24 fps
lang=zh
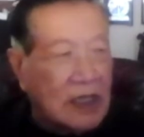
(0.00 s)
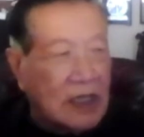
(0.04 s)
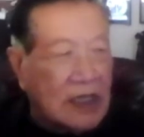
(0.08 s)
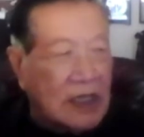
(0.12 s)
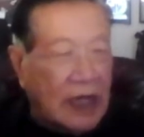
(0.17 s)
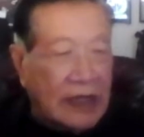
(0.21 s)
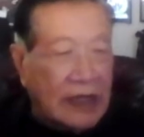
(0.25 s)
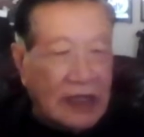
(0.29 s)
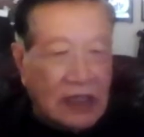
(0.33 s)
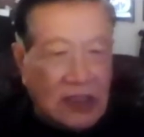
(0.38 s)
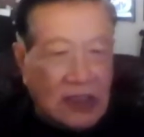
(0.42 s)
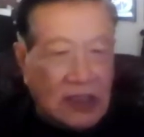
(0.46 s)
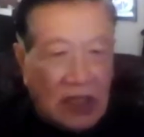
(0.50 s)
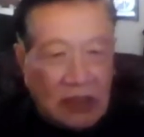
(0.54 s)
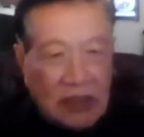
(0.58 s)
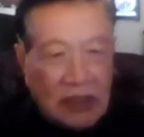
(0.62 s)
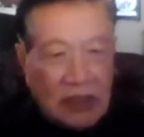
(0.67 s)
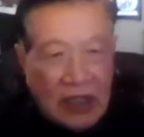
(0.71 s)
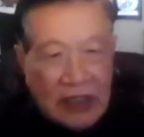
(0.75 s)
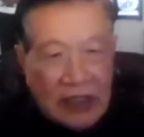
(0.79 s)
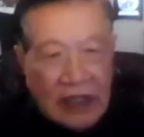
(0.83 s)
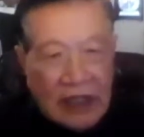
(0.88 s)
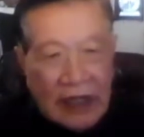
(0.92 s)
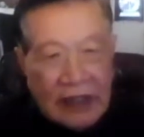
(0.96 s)
跟太太吵
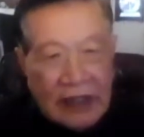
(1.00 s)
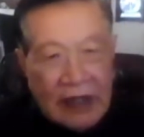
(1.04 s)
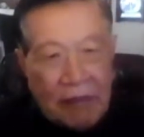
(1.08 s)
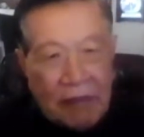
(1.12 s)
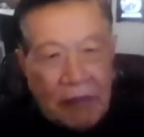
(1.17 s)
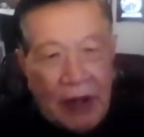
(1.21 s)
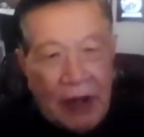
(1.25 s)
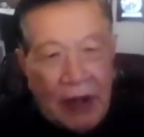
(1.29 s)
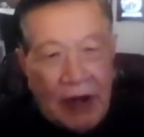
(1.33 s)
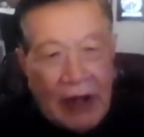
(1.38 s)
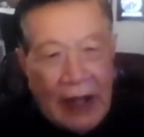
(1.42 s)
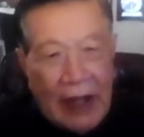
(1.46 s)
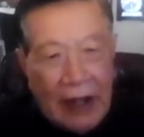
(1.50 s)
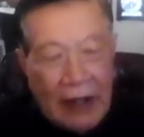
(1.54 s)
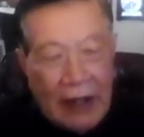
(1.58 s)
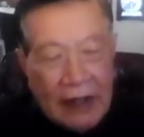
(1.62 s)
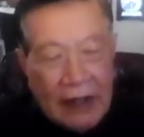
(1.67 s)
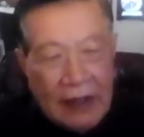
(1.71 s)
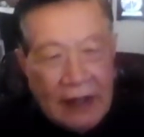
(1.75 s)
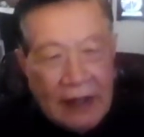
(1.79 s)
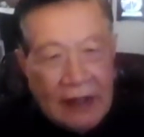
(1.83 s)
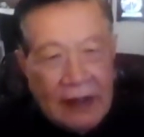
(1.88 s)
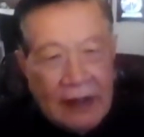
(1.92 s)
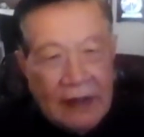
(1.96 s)
架，太太报案，
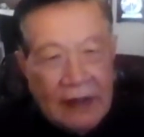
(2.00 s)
